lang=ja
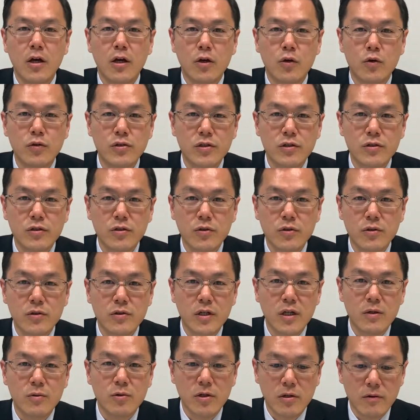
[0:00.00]
コッスン教育
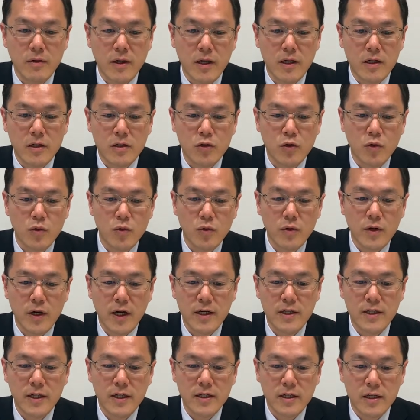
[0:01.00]
ラボでは東
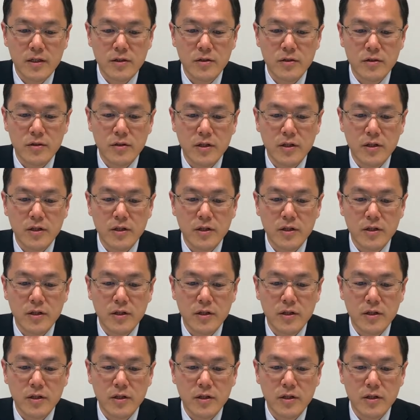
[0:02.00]
海大学